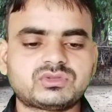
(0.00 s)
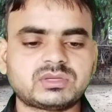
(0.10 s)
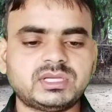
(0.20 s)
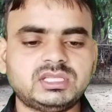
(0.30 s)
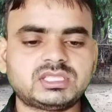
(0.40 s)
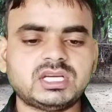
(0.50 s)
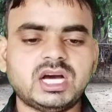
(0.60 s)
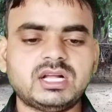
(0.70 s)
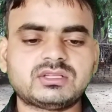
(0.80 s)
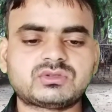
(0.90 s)
उसके बाद नीचे
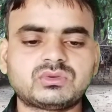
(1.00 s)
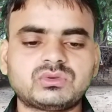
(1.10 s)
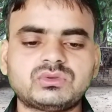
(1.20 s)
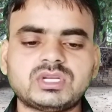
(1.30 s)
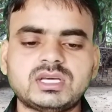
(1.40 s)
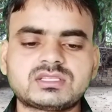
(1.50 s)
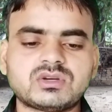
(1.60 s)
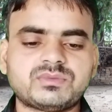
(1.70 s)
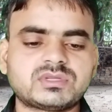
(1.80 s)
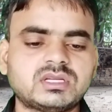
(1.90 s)
है आल्सो नोन
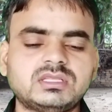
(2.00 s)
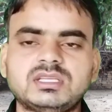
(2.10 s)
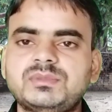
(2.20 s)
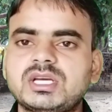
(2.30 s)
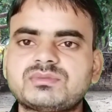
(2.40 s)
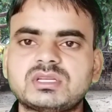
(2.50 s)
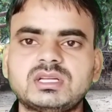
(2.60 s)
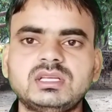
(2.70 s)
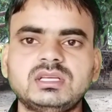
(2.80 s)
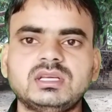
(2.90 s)
एज ऑप्शनल ये भी
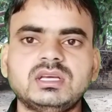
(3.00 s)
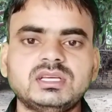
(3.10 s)
ऑप्शनल है